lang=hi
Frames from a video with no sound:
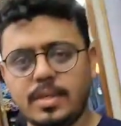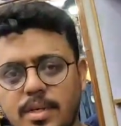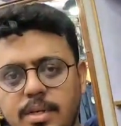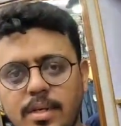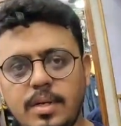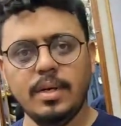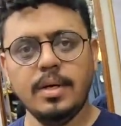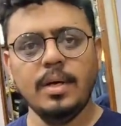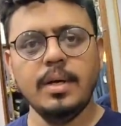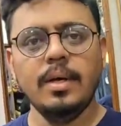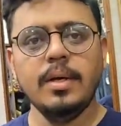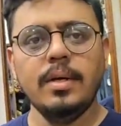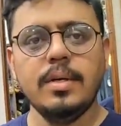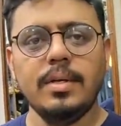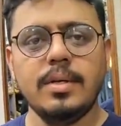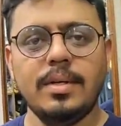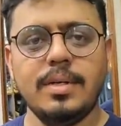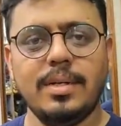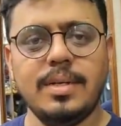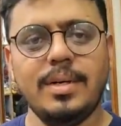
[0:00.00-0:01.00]
चाह रहे हैं मुझे लग रहा है
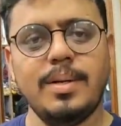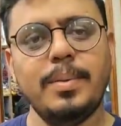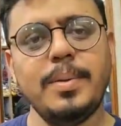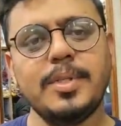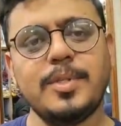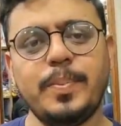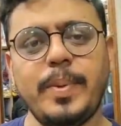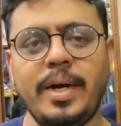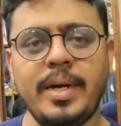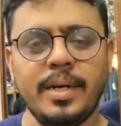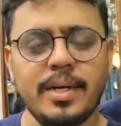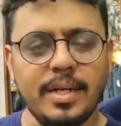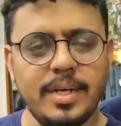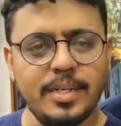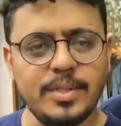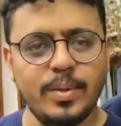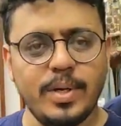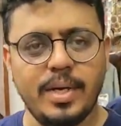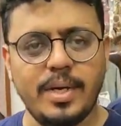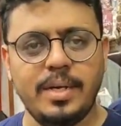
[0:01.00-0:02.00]
आप बस
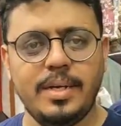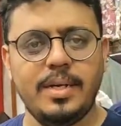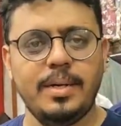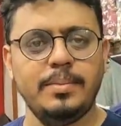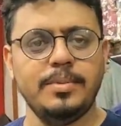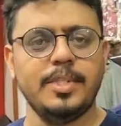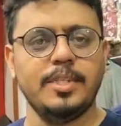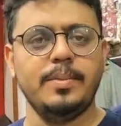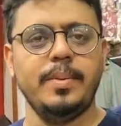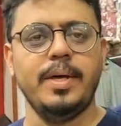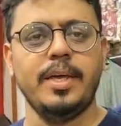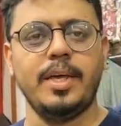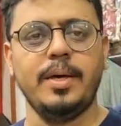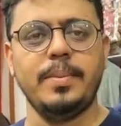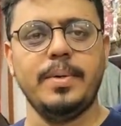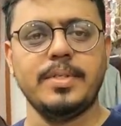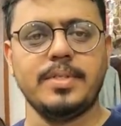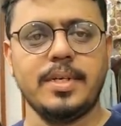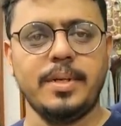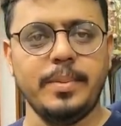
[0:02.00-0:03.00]
पेंटे जो है अमजद भाई
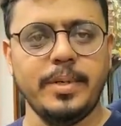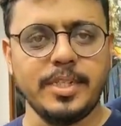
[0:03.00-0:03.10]
के पास